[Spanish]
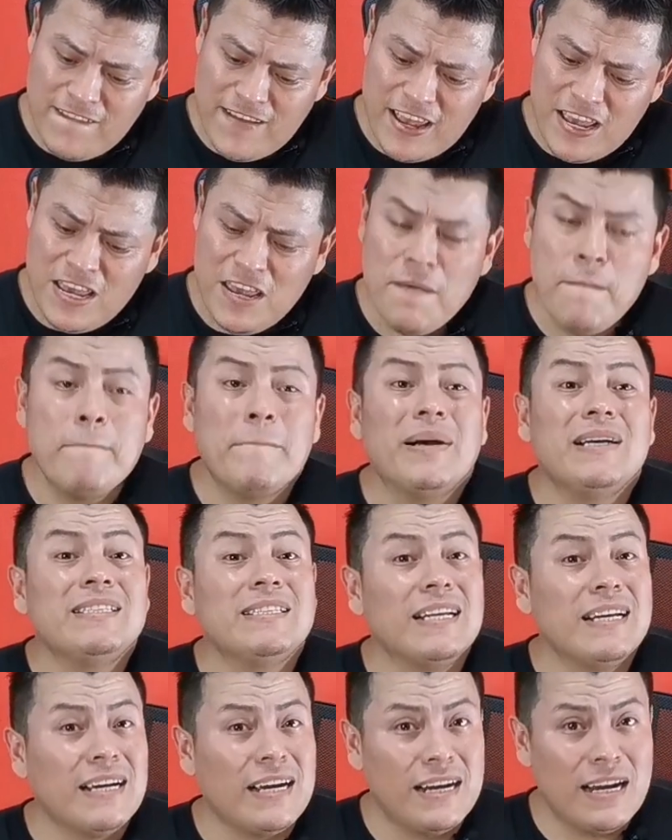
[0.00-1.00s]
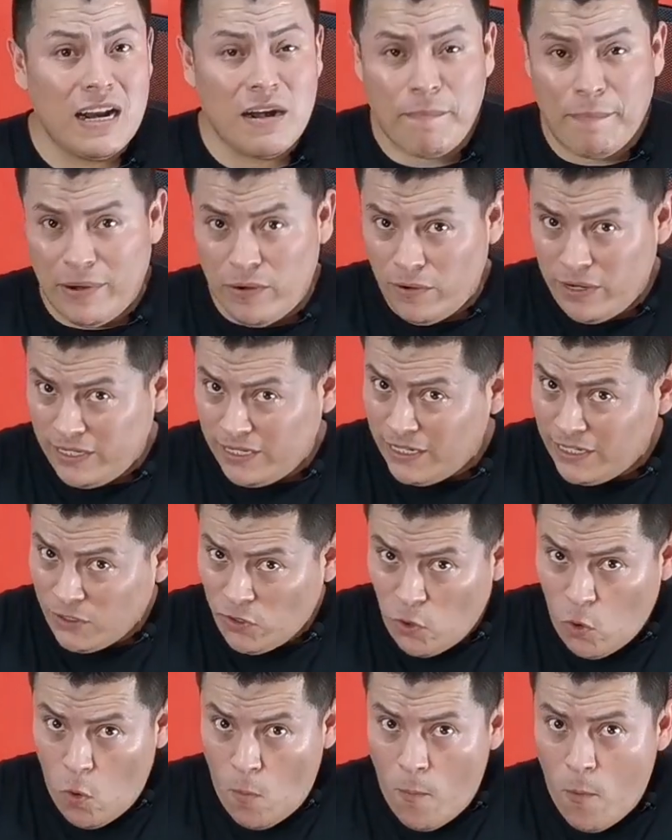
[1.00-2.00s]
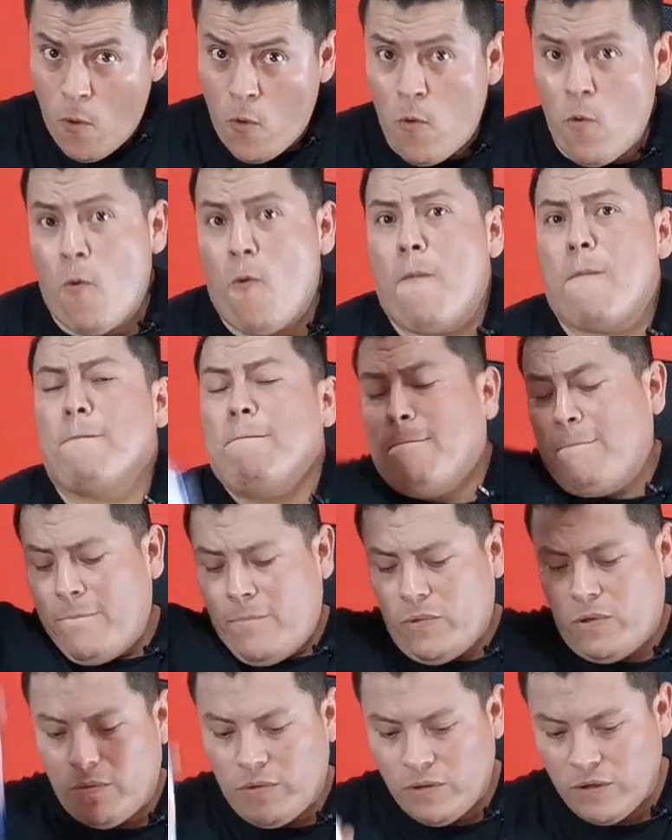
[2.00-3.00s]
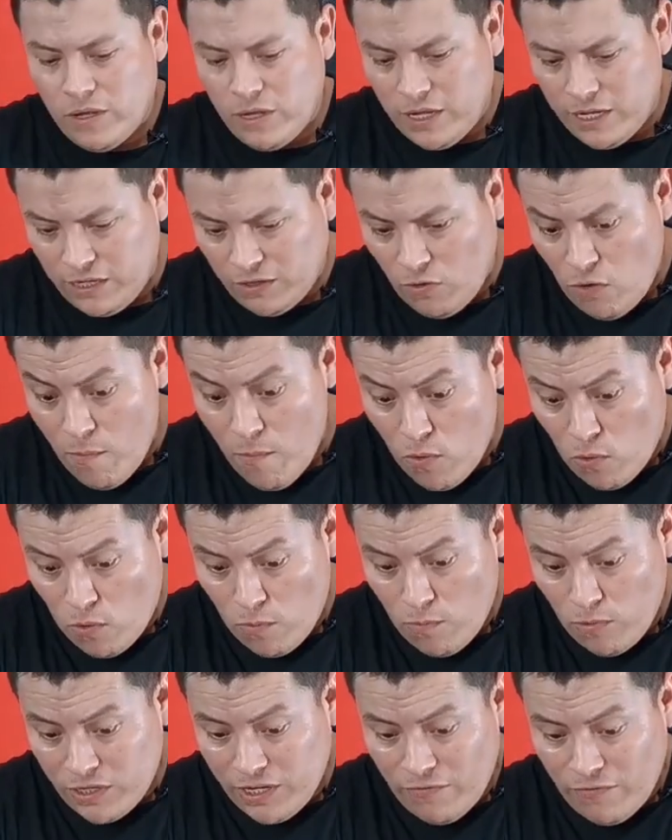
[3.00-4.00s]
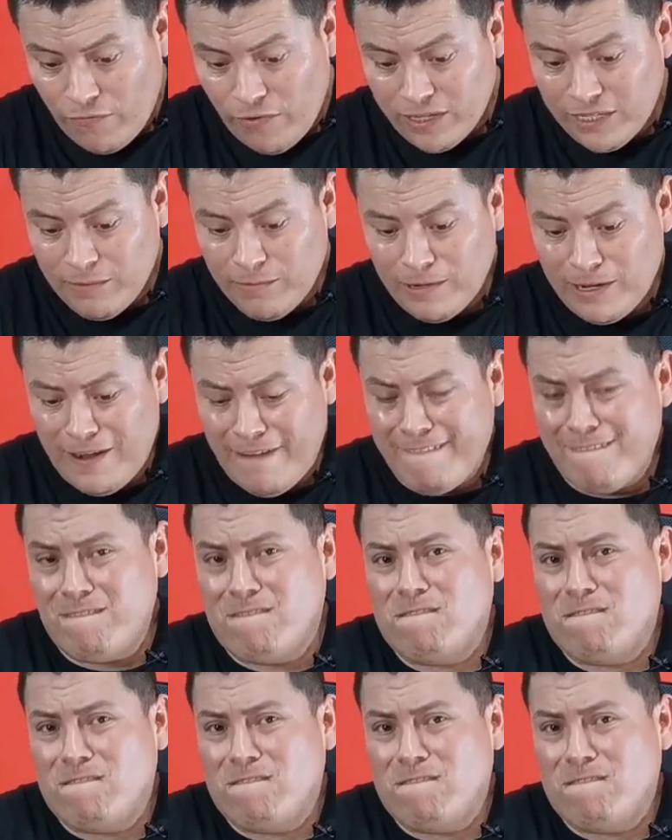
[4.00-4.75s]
y vas a jalar, pero ese es como, es como con mucha fuerza porque